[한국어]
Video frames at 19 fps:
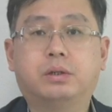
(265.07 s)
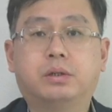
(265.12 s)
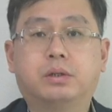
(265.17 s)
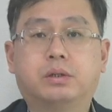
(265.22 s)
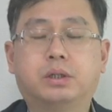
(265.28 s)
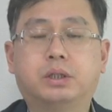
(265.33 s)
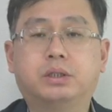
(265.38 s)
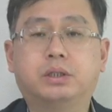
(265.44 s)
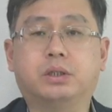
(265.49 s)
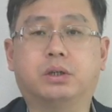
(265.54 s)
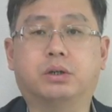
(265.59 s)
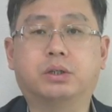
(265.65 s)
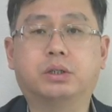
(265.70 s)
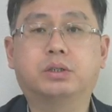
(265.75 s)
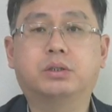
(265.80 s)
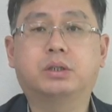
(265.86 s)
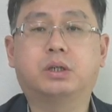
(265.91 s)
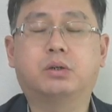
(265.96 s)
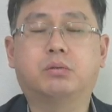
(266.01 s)
그래서
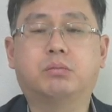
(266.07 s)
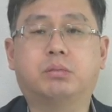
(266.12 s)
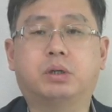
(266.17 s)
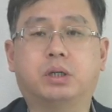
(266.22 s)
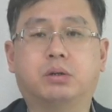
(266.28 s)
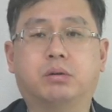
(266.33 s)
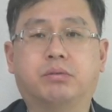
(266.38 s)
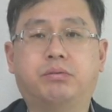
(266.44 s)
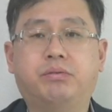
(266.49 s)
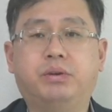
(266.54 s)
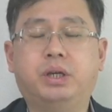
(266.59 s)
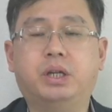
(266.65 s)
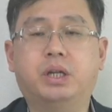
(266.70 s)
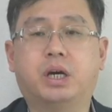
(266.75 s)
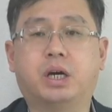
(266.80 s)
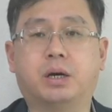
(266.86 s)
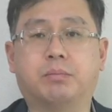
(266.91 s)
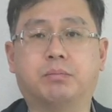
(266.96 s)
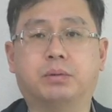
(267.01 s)
여기서 나온 말로
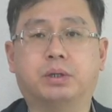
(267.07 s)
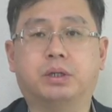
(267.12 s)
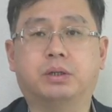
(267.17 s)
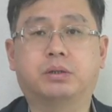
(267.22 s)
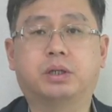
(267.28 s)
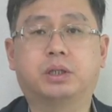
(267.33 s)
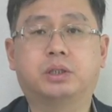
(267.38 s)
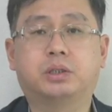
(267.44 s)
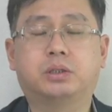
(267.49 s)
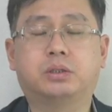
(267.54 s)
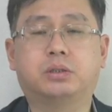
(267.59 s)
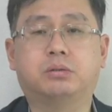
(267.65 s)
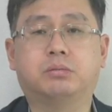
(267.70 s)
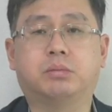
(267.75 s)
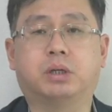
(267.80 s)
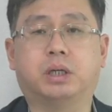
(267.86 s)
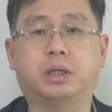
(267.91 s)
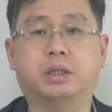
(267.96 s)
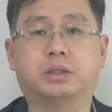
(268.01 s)
피남 이렇게
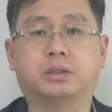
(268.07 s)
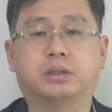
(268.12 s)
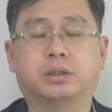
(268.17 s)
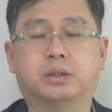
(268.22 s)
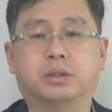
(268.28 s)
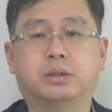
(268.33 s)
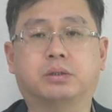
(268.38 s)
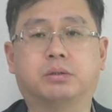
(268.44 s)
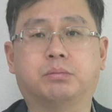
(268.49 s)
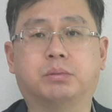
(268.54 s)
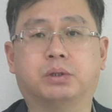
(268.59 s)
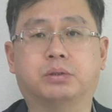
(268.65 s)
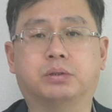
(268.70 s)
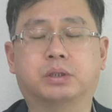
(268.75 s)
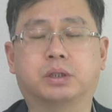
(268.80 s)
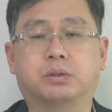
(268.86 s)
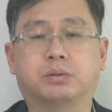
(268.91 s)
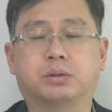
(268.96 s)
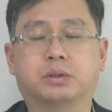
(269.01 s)
쓰는 말이 있어요.
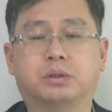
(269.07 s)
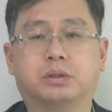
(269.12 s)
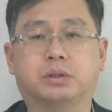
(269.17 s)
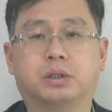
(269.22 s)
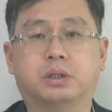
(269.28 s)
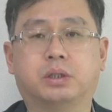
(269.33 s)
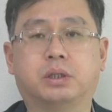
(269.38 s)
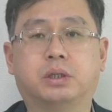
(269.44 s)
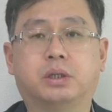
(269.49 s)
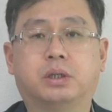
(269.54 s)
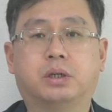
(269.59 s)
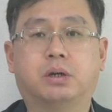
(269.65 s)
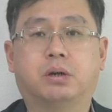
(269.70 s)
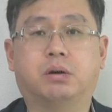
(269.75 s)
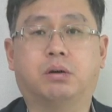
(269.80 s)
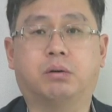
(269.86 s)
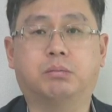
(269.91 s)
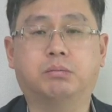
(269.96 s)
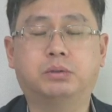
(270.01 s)
명사로 쓰는데
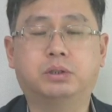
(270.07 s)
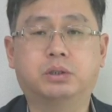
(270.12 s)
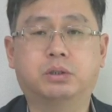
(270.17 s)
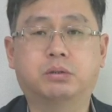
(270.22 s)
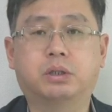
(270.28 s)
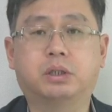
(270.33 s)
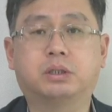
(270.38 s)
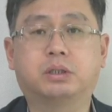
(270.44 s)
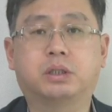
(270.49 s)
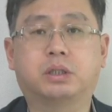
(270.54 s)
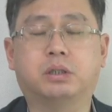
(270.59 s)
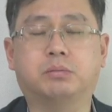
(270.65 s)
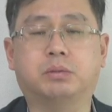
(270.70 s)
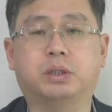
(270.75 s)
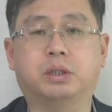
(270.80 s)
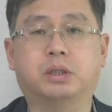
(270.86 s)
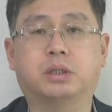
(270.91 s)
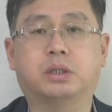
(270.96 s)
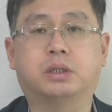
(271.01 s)
엄청난
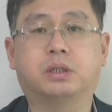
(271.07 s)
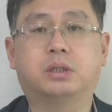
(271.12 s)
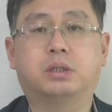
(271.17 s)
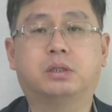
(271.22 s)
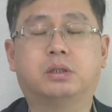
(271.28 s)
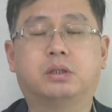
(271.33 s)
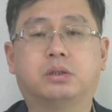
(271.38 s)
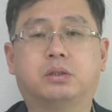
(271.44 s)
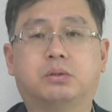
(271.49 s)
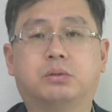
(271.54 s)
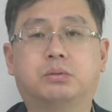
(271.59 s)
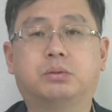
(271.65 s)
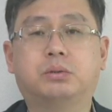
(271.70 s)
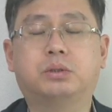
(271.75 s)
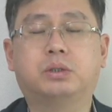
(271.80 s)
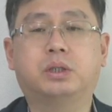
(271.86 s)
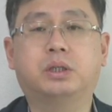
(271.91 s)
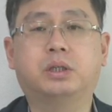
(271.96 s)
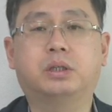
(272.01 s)
사람이다.
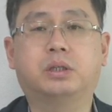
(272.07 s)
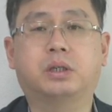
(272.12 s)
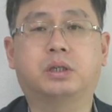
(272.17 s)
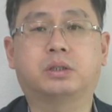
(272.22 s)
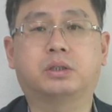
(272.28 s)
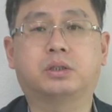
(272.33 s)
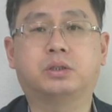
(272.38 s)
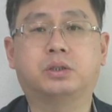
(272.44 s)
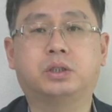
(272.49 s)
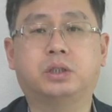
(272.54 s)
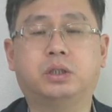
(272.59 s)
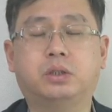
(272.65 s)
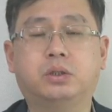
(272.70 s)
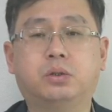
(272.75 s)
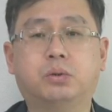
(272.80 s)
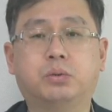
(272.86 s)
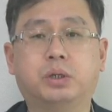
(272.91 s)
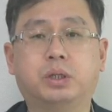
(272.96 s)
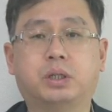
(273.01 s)
또는 때에 따라서는
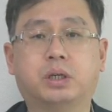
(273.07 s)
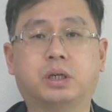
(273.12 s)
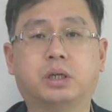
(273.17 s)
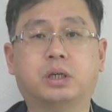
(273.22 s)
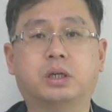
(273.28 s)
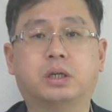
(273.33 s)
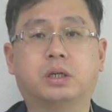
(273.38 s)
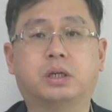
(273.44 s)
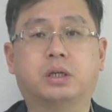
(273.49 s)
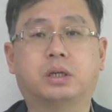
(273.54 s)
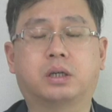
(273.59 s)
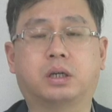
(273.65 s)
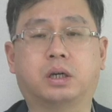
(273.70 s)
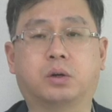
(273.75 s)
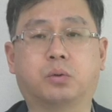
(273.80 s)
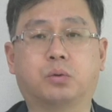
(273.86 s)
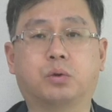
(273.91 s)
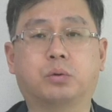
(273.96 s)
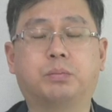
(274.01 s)
신동이다
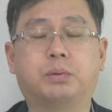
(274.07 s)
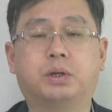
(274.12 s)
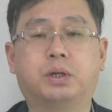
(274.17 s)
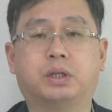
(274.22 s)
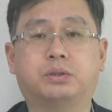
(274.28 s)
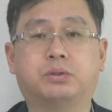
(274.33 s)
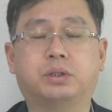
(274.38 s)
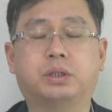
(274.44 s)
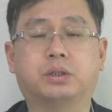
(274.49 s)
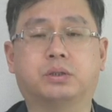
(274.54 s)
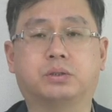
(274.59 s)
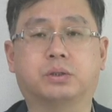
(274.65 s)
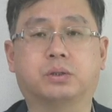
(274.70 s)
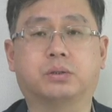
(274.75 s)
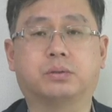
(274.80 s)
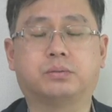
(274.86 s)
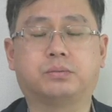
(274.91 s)
라고도 표현할 수 있는 거죠.